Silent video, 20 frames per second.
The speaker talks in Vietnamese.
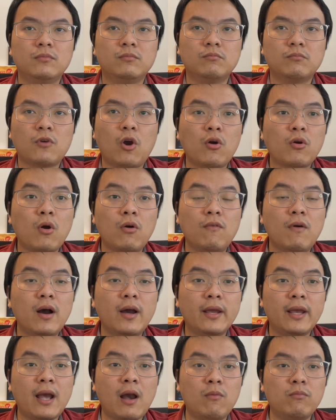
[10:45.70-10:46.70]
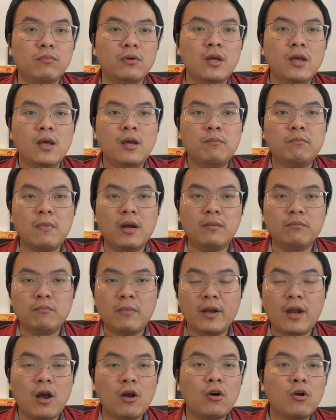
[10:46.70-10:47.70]
có cover hay không, bên
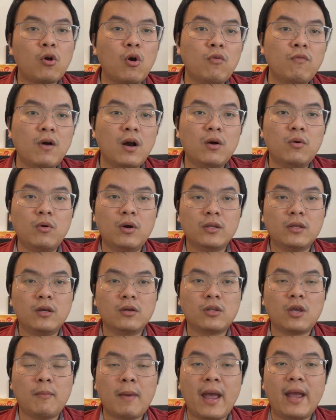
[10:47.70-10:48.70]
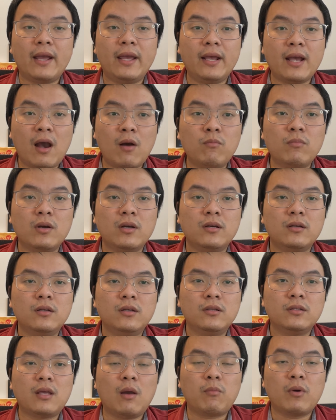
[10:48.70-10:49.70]
bên đó có cover cho, cho bạn hay không á,
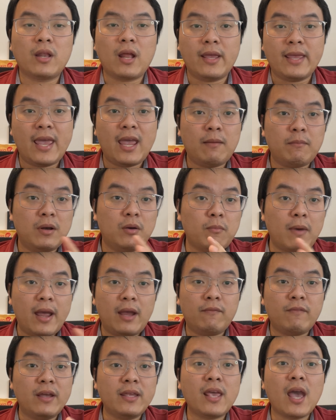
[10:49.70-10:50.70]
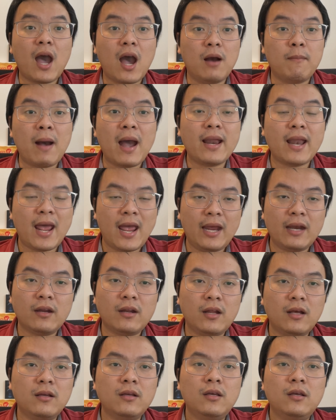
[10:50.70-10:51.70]
trong cái thời gian mà bạn phải chờ ba tháng đó
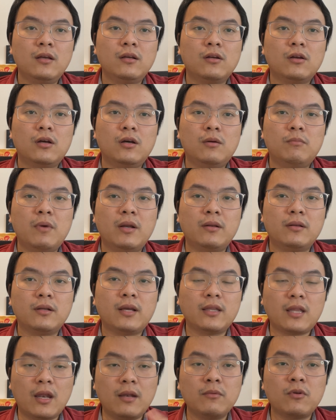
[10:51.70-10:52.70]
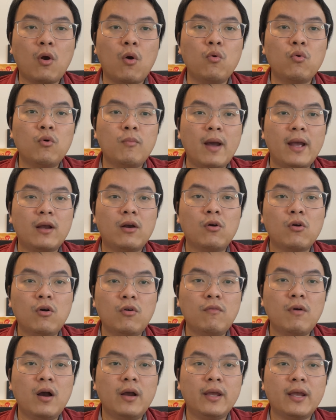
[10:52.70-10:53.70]
đó, à, bên cái tỉnh cũ của bạn có
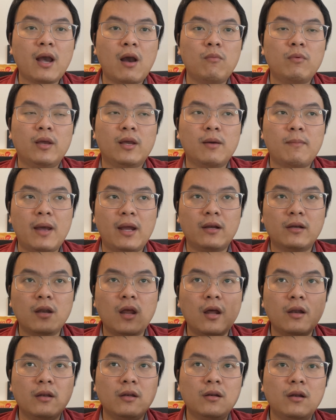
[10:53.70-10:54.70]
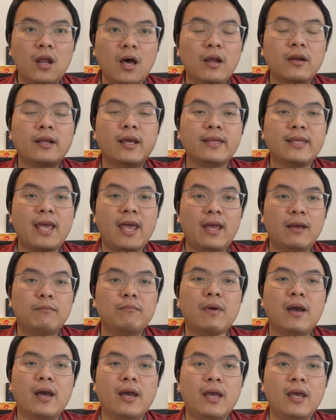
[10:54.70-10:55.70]
cover hay không, thì các bạn nên lên cái trang
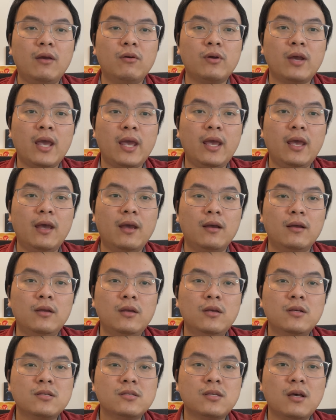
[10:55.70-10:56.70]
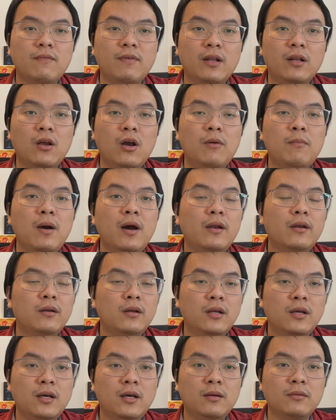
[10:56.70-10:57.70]
mà healthcare service ở bên
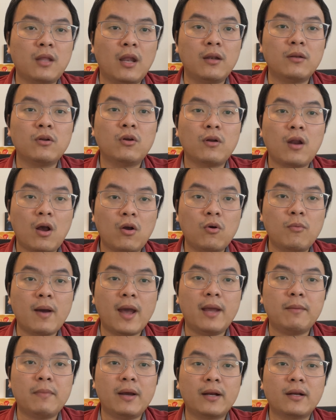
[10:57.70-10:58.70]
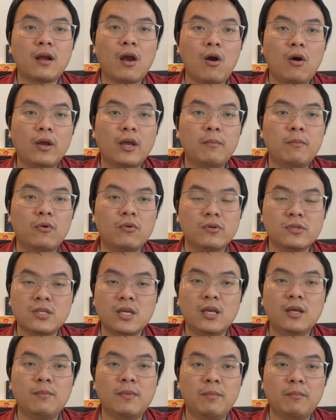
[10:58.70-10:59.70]
uh, tỉnh của đó của bạn, bạn coi cái
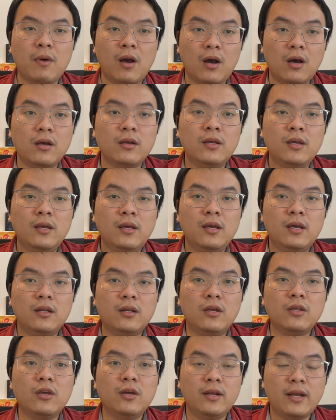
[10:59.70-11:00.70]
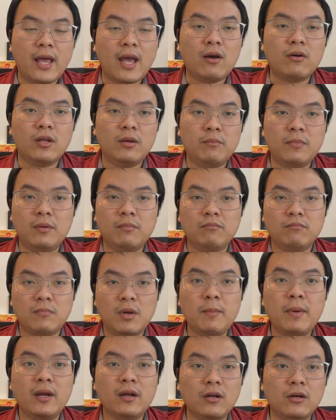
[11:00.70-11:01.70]
policy ở bên đó nó như thế nào thì mình
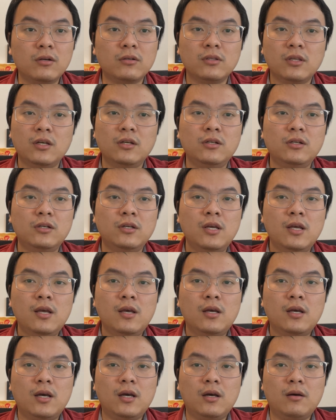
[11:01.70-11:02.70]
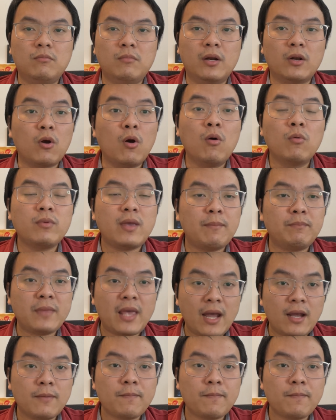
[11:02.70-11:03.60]
mới biết được, chứ à, mình cũng không dám chắc